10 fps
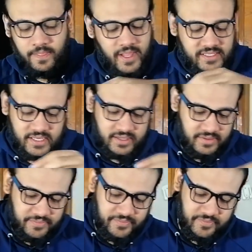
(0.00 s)
দ্যাটস ইট
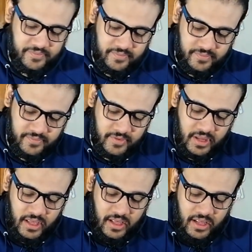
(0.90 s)

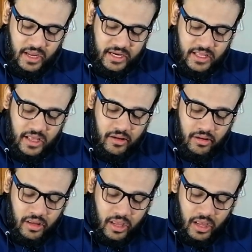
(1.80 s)
এটা
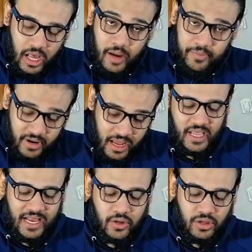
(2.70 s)
আপনার
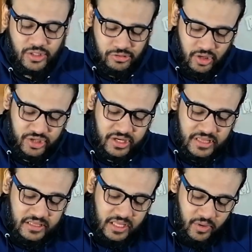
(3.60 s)
অ্যালকোহল সলিউশনটা
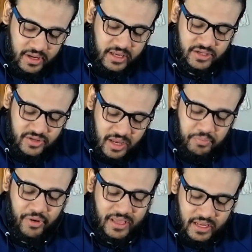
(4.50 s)
দেওয়ার আগে ট্রাই
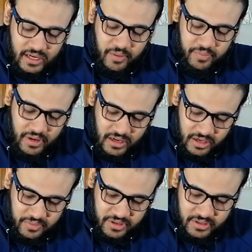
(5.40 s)
ব্রেকিং ইট আপ এল
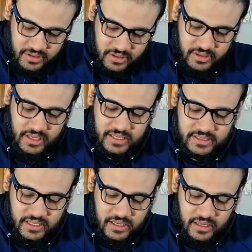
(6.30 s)
বিট ঠিক আছে
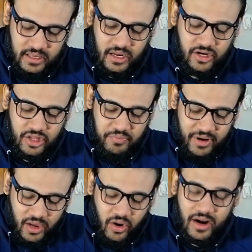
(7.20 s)
এটা যদি
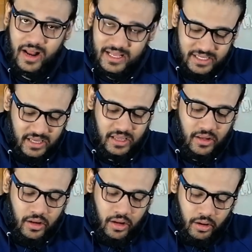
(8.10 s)
ব্রেক করা না যায়
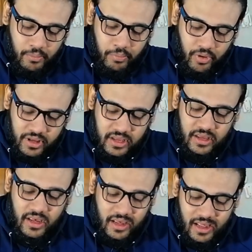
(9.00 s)
পরে
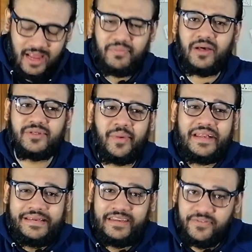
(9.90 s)
it বিকামস এ
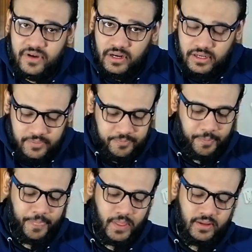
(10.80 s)
ভেরি ডিফিকাল্ট
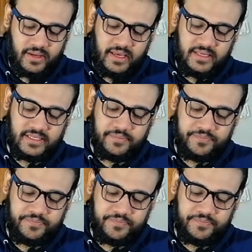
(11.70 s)
ঠিক আছে